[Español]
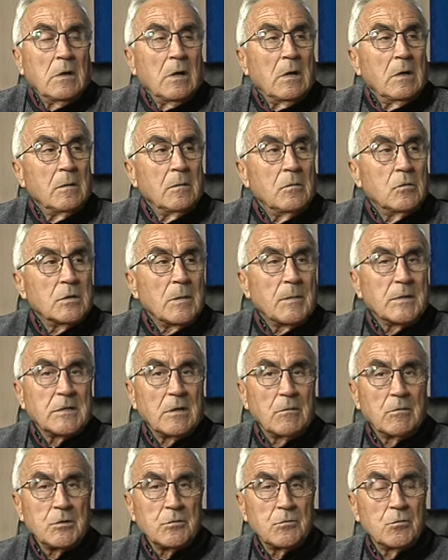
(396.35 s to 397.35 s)
eh, nos ha
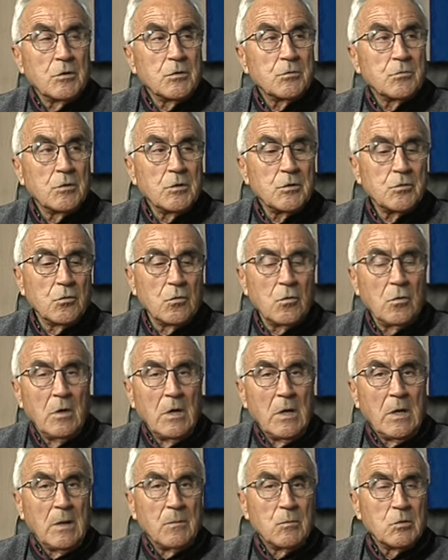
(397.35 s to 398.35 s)
pasado esto, esto, esto,
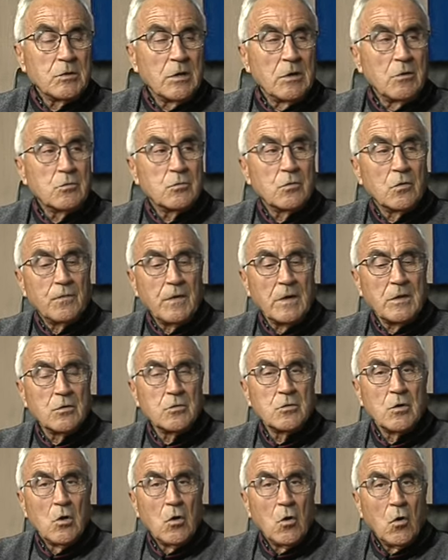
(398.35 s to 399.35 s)
hemos tenido estos
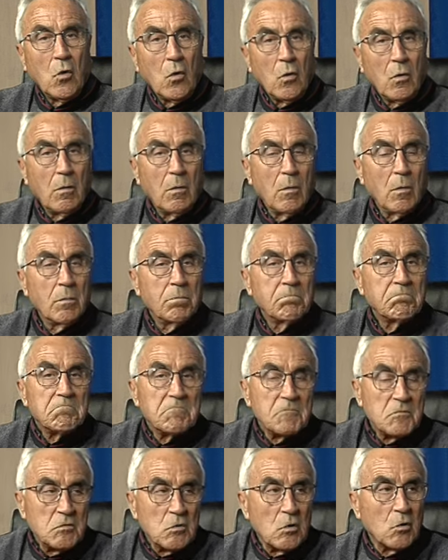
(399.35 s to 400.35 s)
fallos, o,
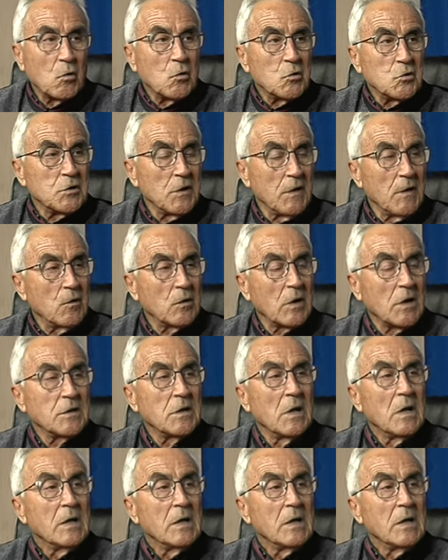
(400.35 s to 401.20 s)
yo considero que...